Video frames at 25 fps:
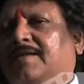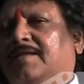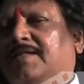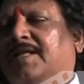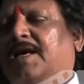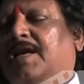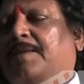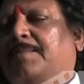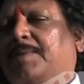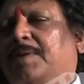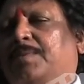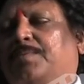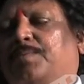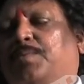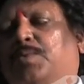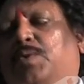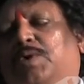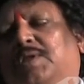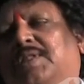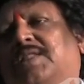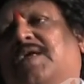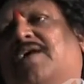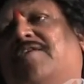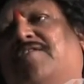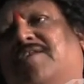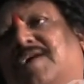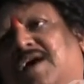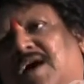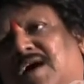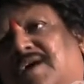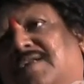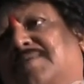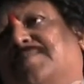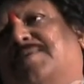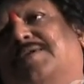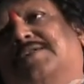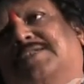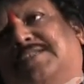దాని మీద పూర్తి
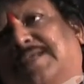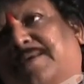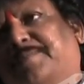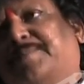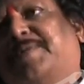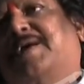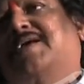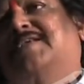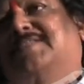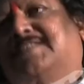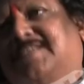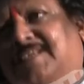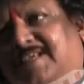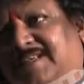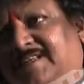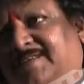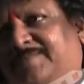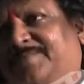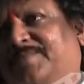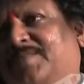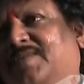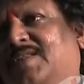అవగాహన మనం సంపాదించాలి